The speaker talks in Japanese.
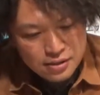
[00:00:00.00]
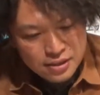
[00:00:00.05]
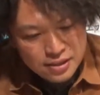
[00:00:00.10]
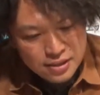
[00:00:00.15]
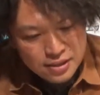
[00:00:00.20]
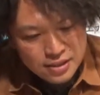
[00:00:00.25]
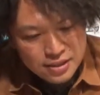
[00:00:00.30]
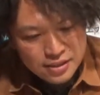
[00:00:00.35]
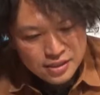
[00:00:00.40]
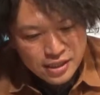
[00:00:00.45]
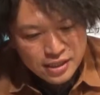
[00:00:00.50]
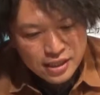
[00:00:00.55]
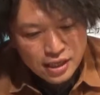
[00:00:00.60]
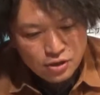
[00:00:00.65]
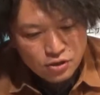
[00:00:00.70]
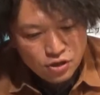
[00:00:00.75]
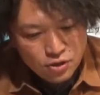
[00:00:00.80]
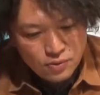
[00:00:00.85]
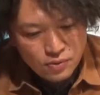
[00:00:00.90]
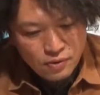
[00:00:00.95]
せっか
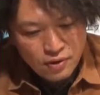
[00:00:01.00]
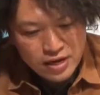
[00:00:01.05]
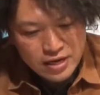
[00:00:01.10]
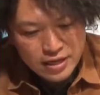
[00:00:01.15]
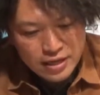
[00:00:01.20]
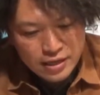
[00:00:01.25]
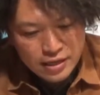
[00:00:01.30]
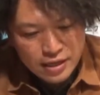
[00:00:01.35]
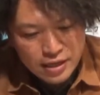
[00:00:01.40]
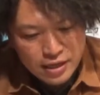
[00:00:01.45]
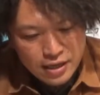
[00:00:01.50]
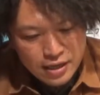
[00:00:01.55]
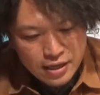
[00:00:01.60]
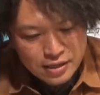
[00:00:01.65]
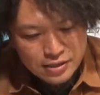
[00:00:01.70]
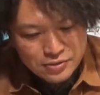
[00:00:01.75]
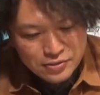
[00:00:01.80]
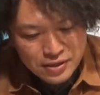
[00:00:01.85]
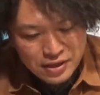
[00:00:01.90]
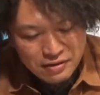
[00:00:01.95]
くどうもワンワン
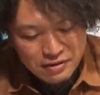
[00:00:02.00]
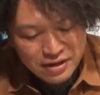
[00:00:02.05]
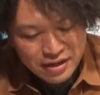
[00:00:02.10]
ですおか